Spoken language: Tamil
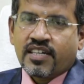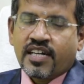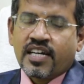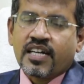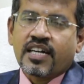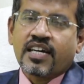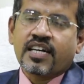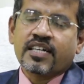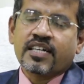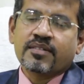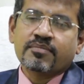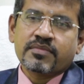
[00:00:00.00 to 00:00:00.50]
ஐ
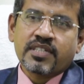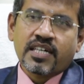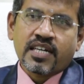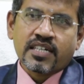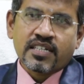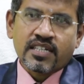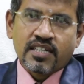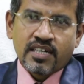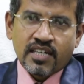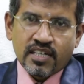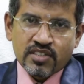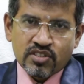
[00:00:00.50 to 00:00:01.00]
ஐம்
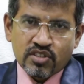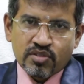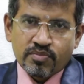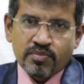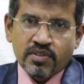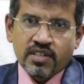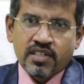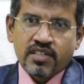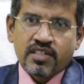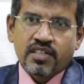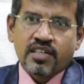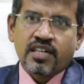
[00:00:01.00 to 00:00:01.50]
டாக்டர்
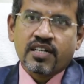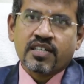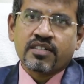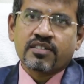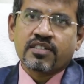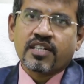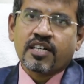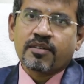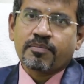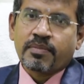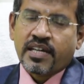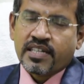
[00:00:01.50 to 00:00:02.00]
ராஜ்குமார் நான்
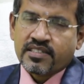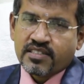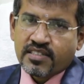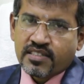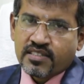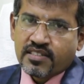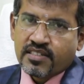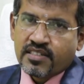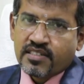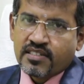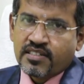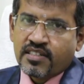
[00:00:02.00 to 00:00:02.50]
நான்
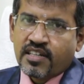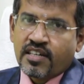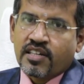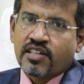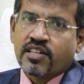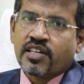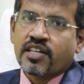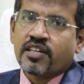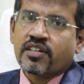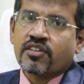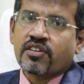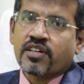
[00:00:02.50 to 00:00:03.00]
பிளாஸ்டிக் சர்ஜன்
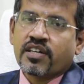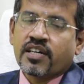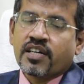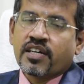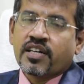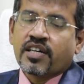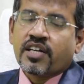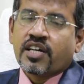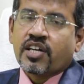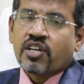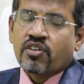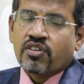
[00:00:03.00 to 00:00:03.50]
நான் என்னோட
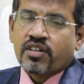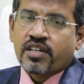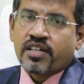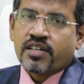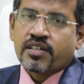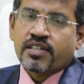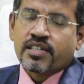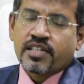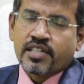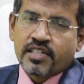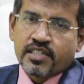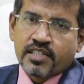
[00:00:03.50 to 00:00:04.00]

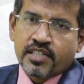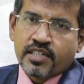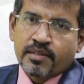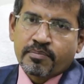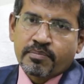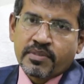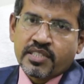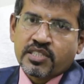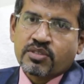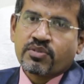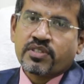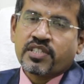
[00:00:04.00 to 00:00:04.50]
என்னோடய
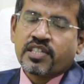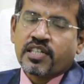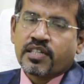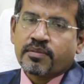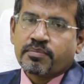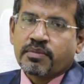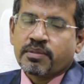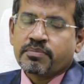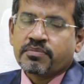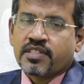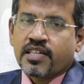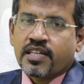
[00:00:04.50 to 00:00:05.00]
எம்எஸ் வந்து
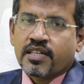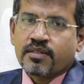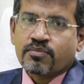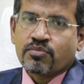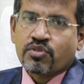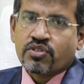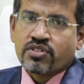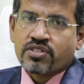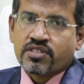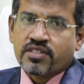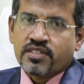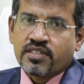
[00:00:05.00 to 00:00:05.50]
எம்எம்சியில்
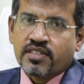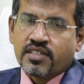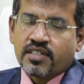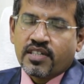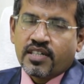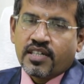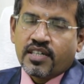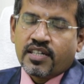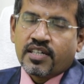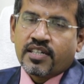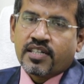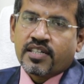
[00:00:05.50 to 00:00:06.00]
முடிச்சுட்டு
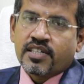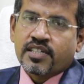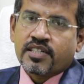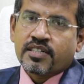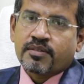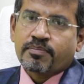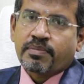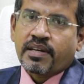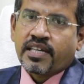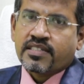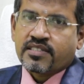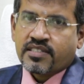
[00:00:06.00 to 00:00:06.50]

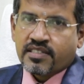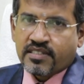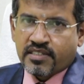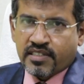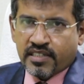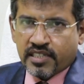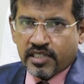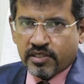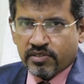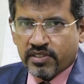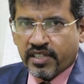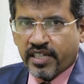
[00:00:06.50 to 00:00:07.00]
பிளாஸ்டிக்
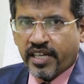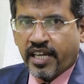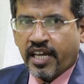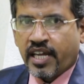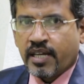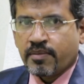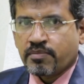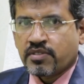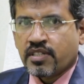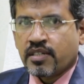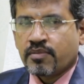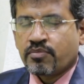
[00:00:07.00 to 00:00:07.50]
சர்ஜரி வந்து
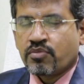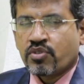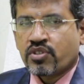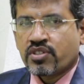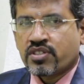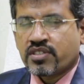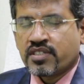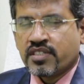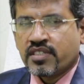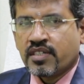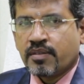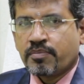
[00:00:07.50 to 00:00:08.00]
கேஎம்ஸில்
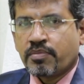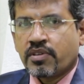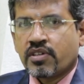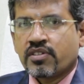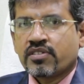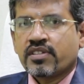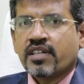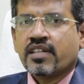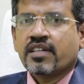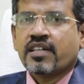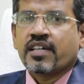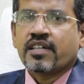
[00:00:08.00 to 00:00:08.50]
முடிச்சுட்டு
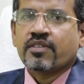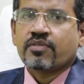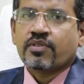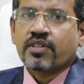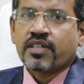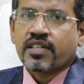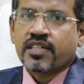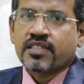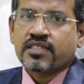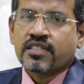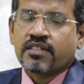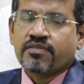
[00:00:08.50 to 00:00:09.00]
அப்புறம் தென் ஐ
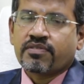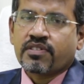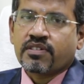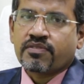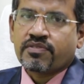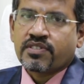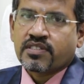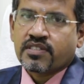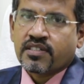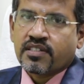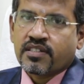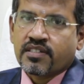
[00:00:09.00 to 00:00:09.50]
ஒர்க் அஸ் எ
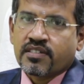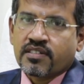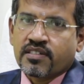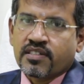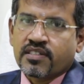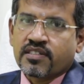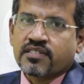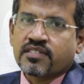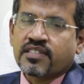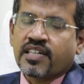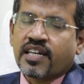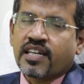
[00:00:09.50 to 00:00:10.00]
ப்ரொஃபஸர் இன்
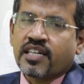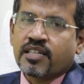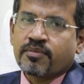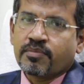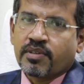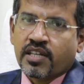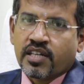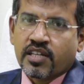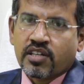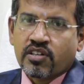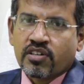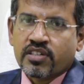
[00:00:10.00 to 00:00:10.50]
ஸ்டான்லி
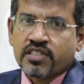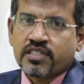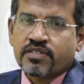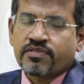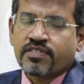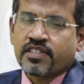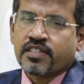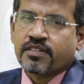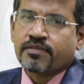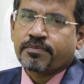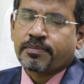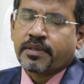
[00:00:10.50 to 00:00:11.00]
மெடிக்கல் காலேஜ்
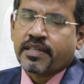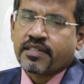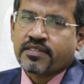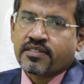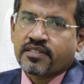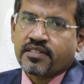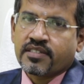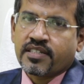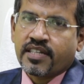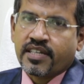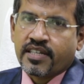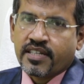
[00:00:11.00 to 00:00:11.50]
ஃபார் த
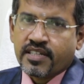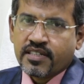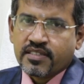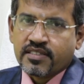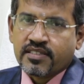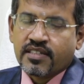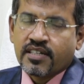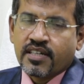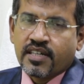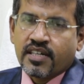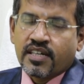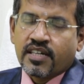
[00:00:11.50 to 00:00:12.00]
பாஸ்ட் டென்
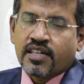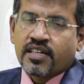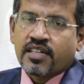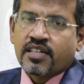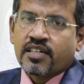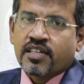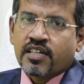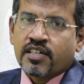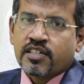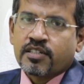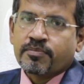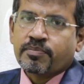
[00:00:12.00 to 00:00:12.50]
இயர்ஸ்
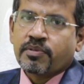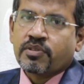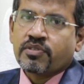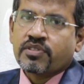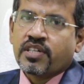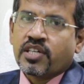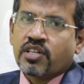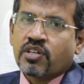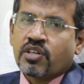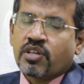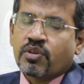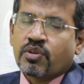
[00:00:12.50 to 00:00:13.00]
நான் இப்போ
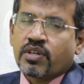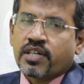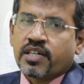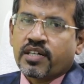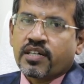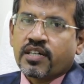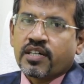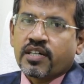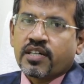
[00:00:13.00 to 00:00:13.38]
வந்து என்னோடய